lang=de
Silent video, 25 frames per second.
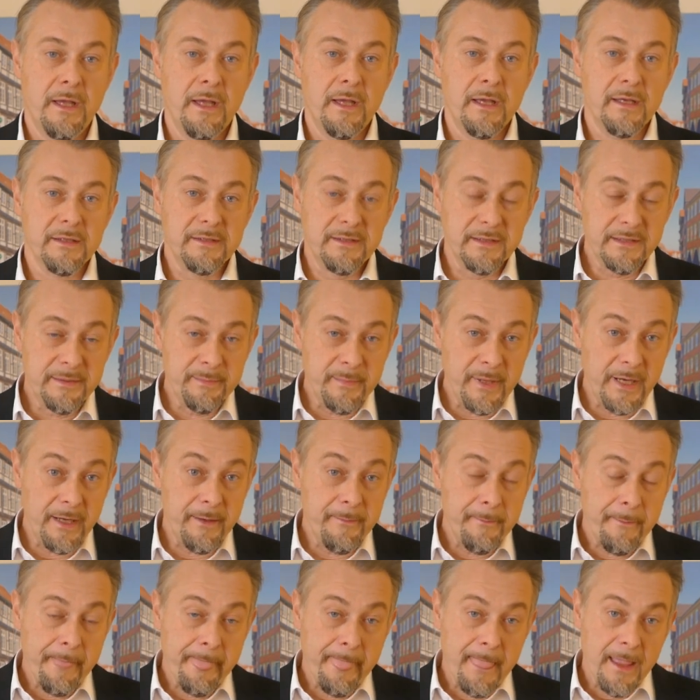Es ist
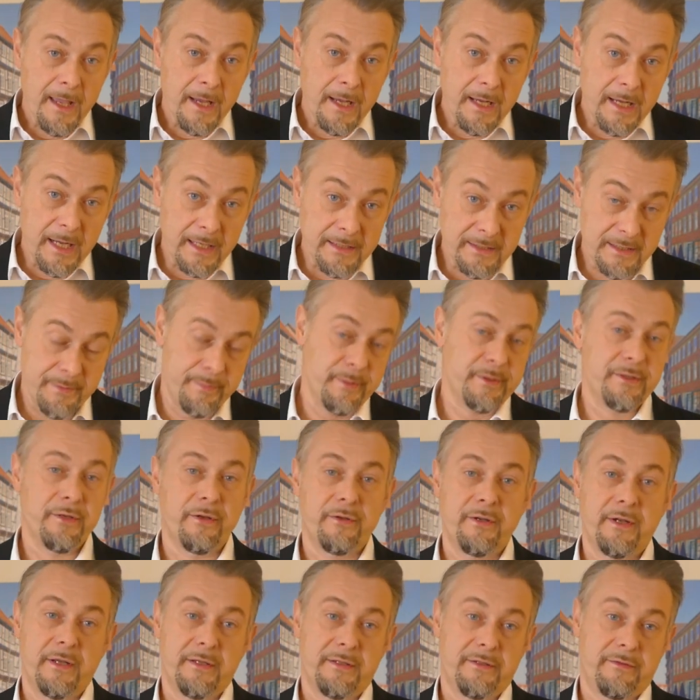mir ganz
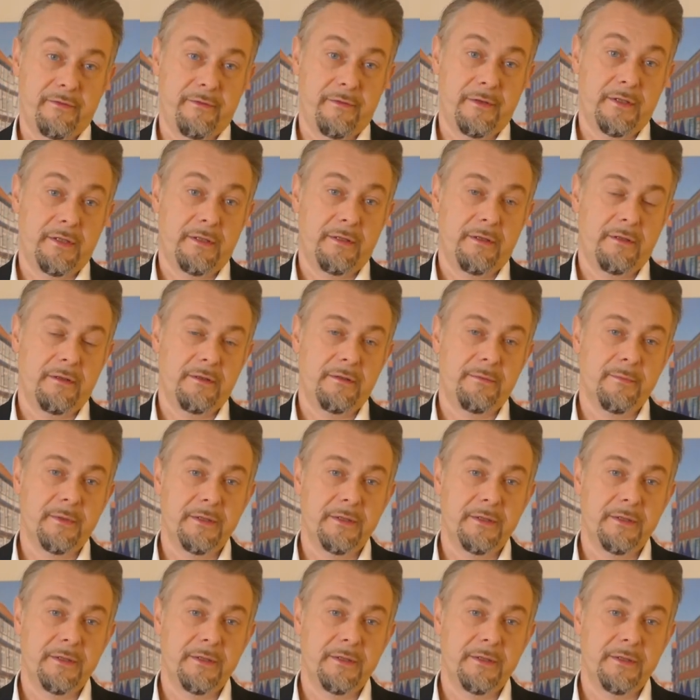besonders wichtig,